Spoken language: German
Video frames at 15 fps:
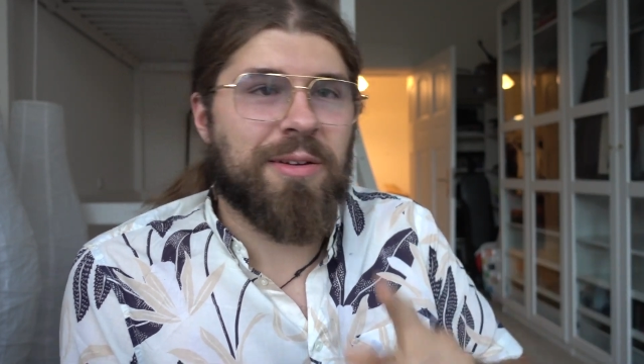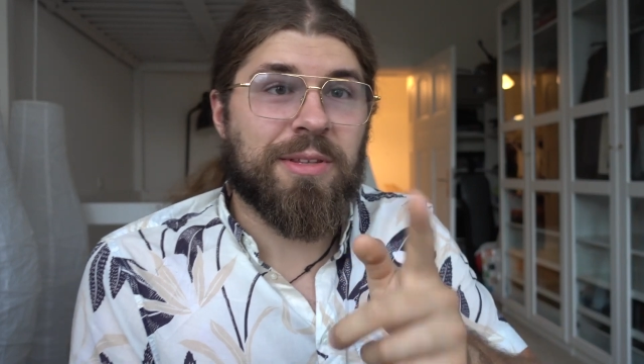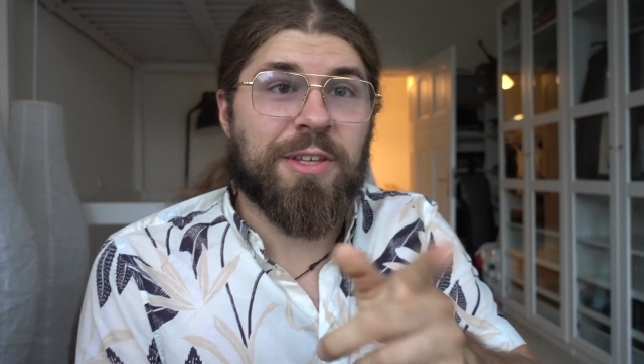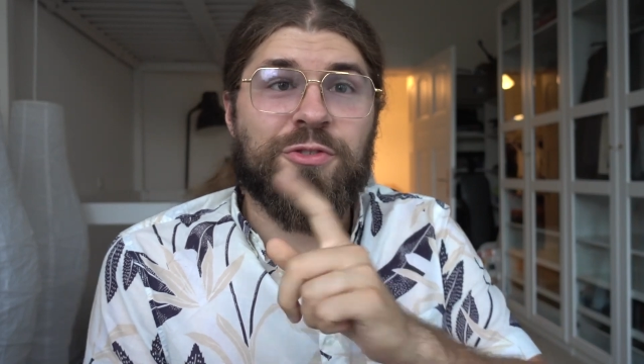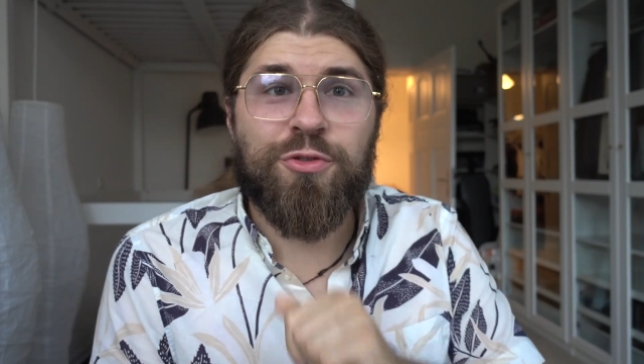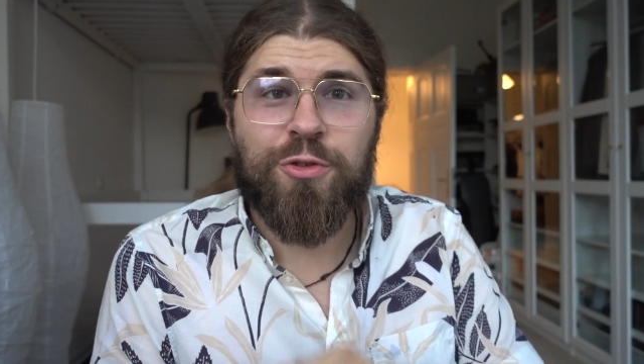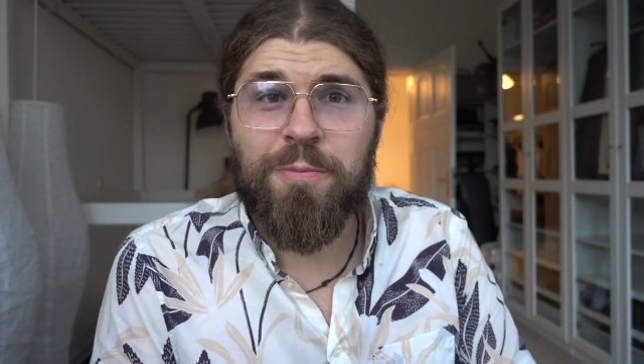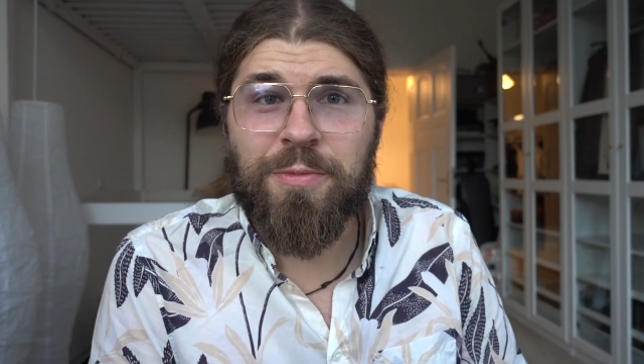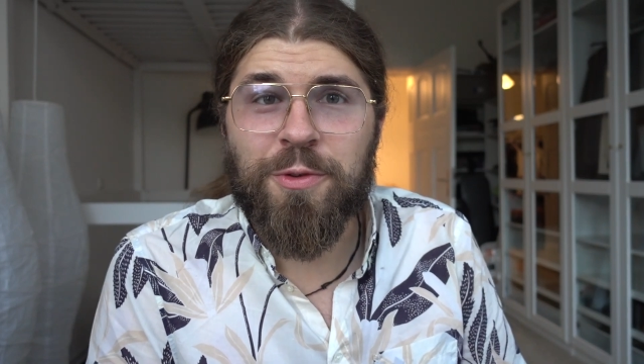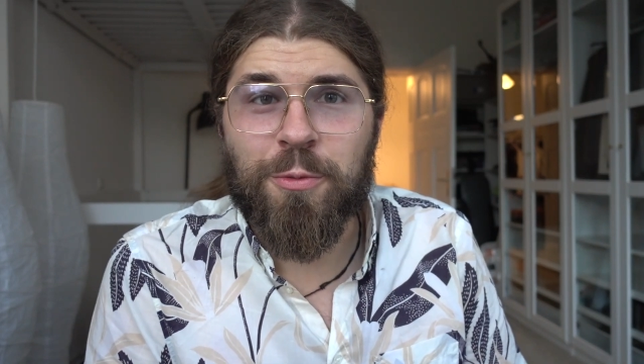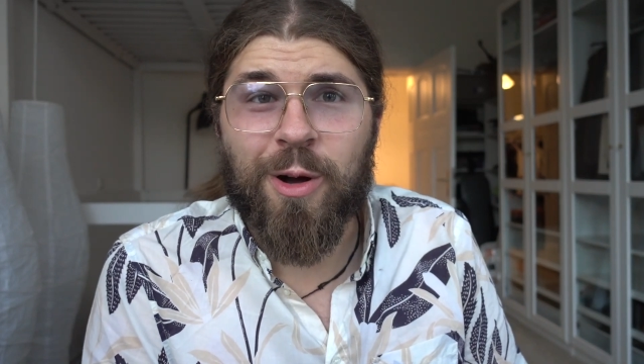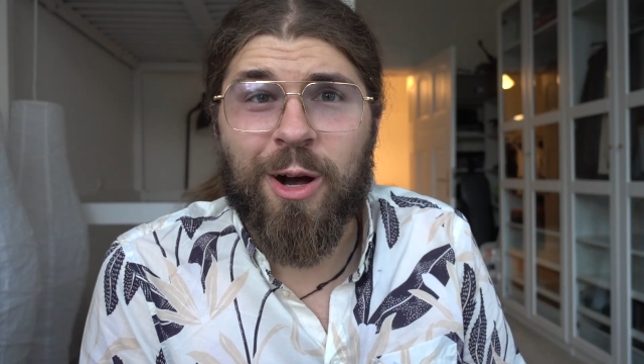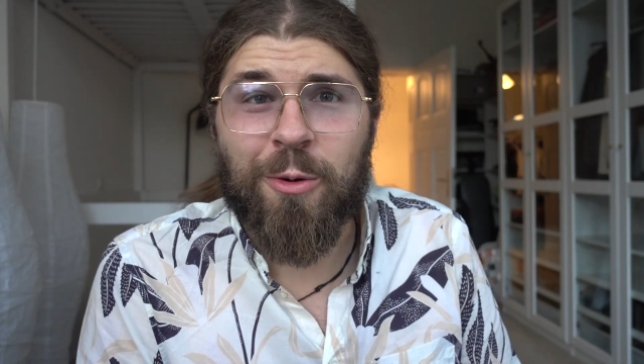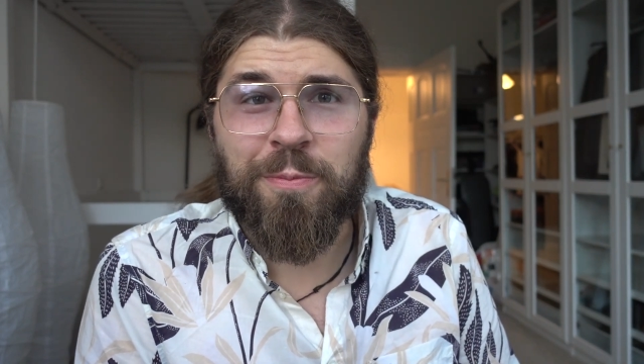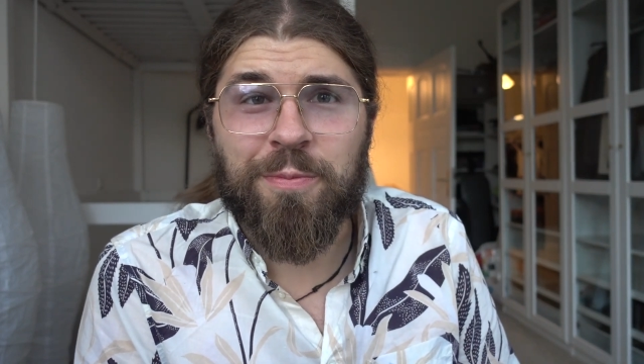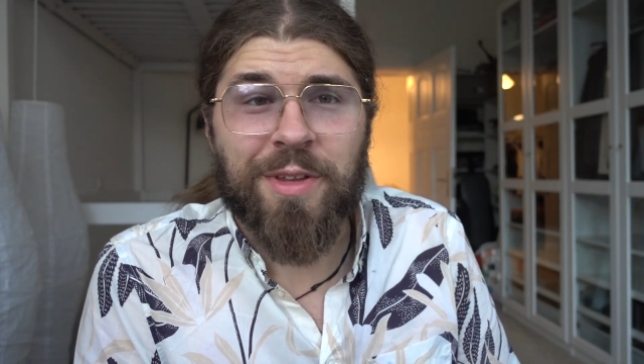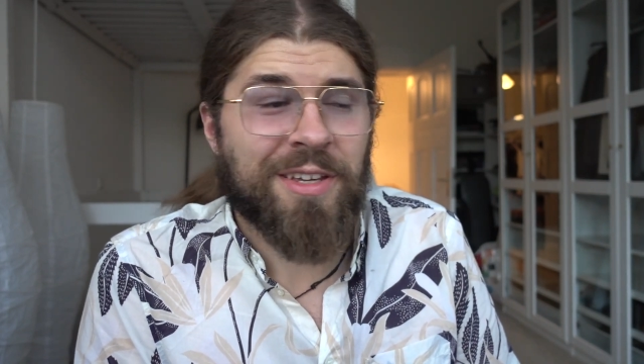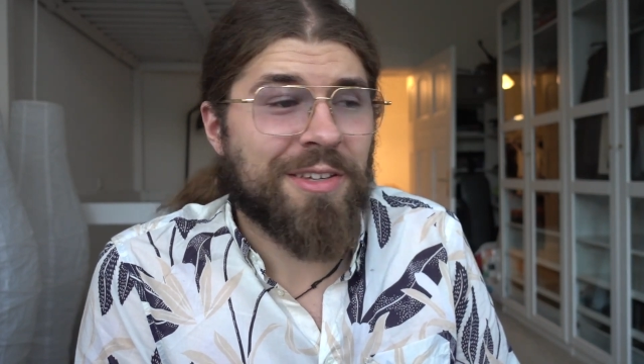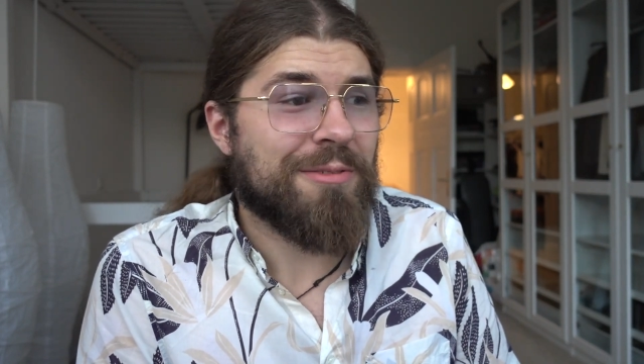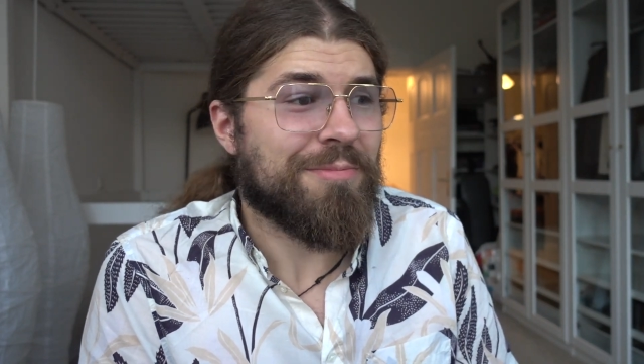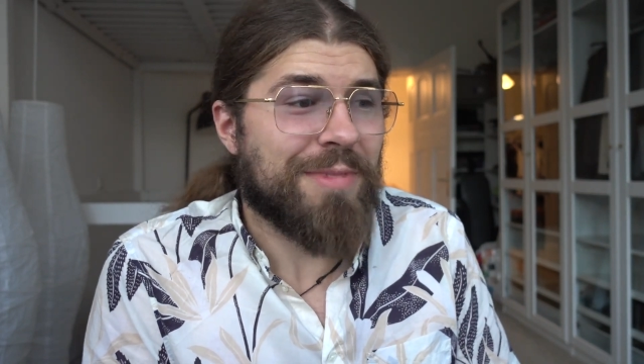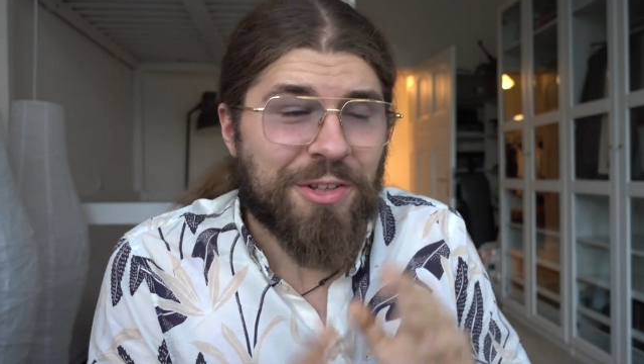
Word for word: Aber das stimmt überhaupt nicht.